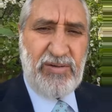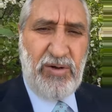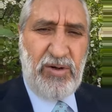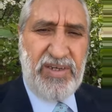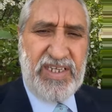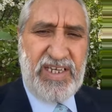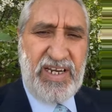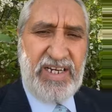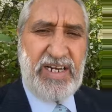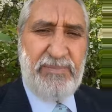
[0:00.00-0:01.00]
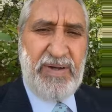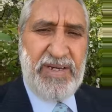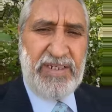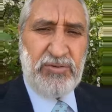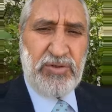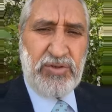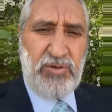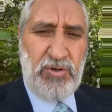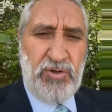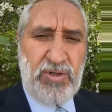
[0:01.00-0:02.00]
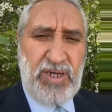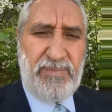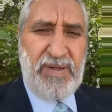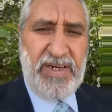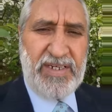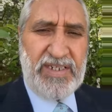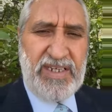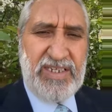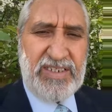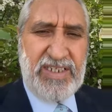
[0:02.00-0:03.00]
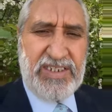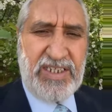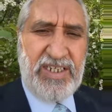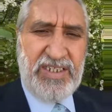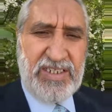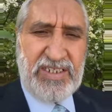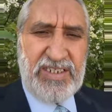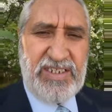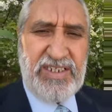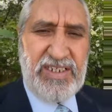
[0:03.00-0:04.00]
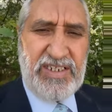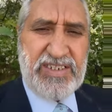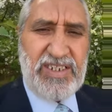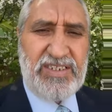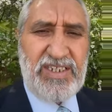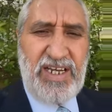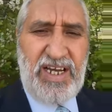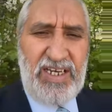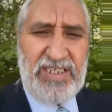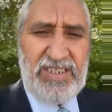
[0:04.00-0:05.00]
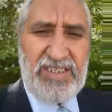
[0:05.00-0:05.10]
o yere kapanan, yüzü koyu kapanan kişinin sırtına